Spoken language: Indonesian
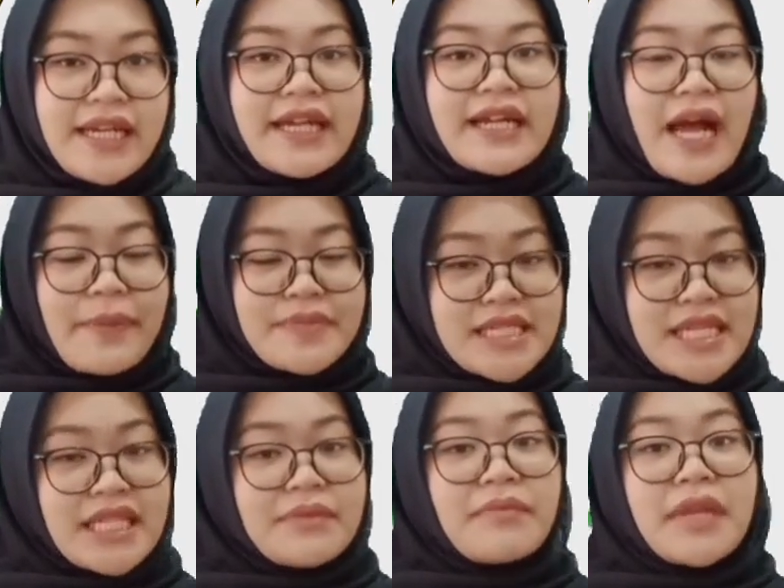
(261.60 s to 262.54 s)

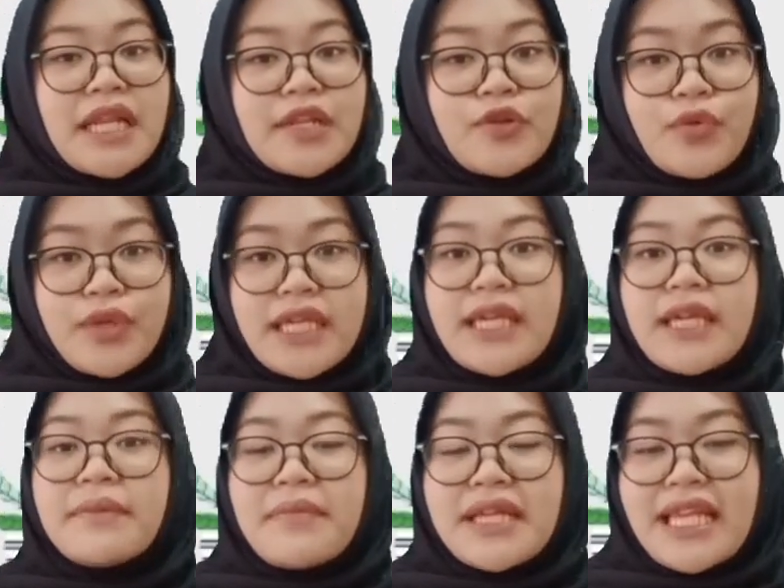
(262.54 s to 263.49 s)
Kapsid
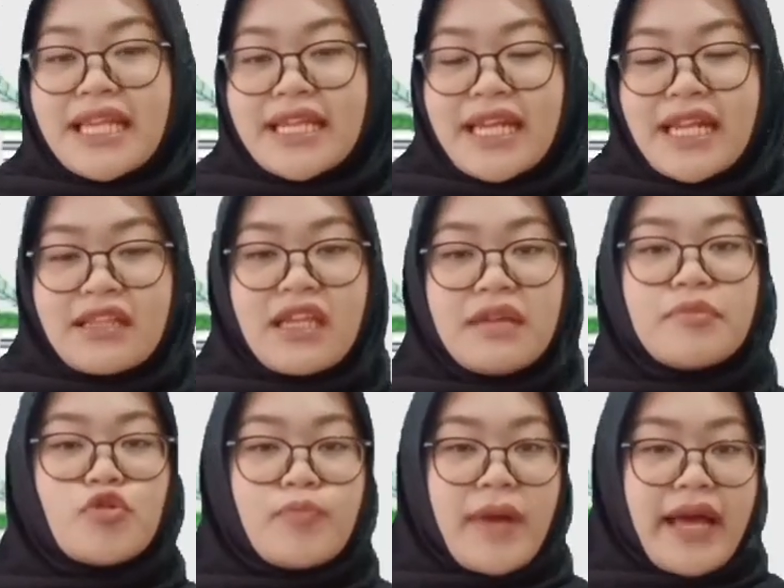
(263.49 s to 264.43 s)
melindungi materi genetik
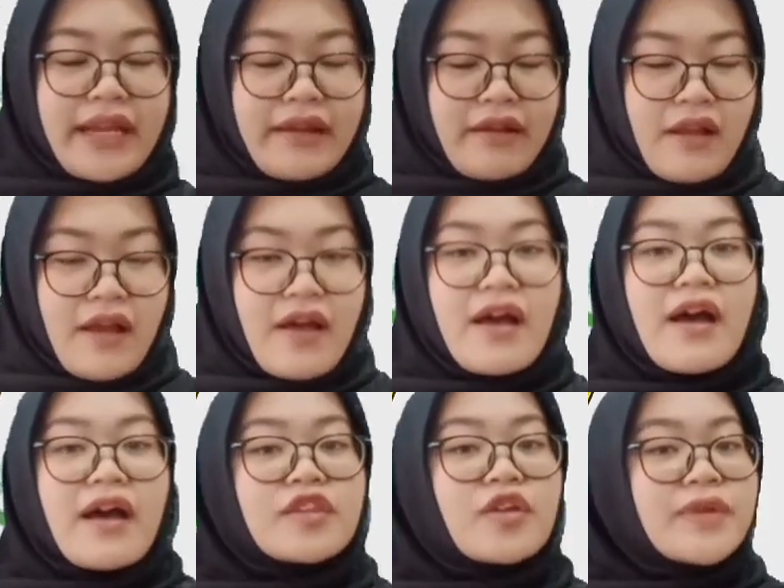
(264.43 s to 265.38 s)
berupa RNA
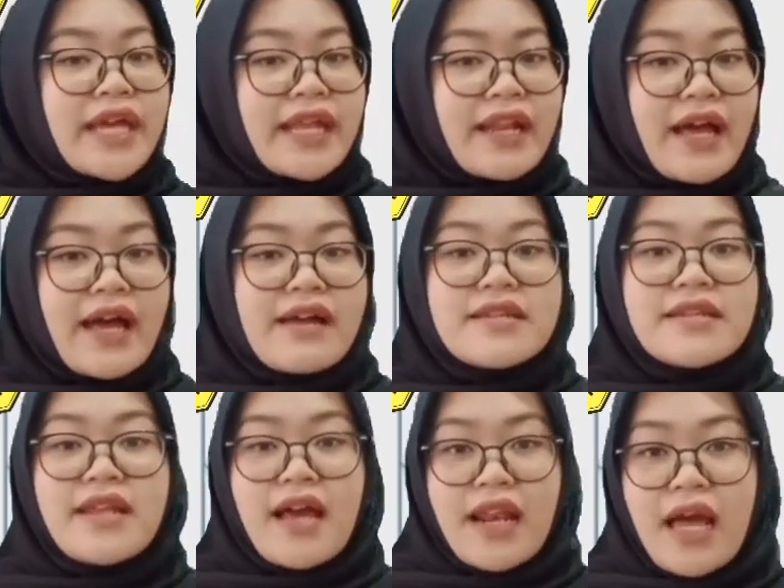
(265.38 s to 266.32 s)
atau DNA di
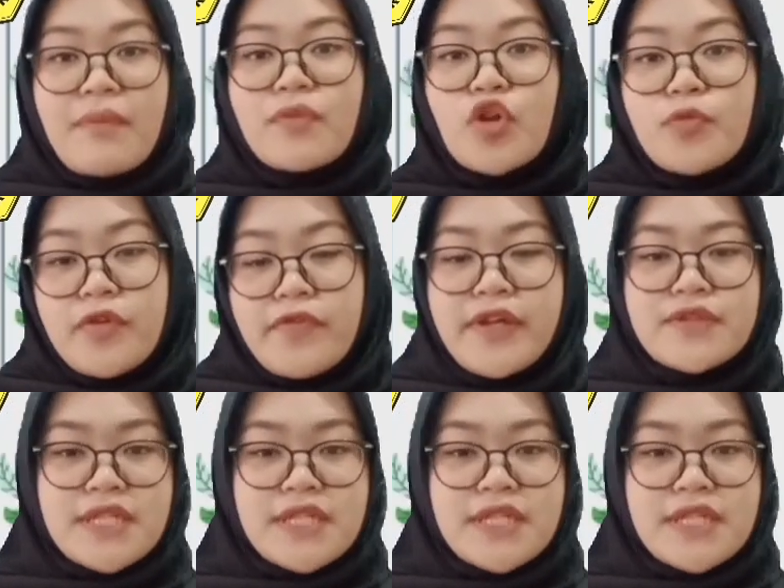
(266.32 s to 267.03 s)
dalam tubuh virus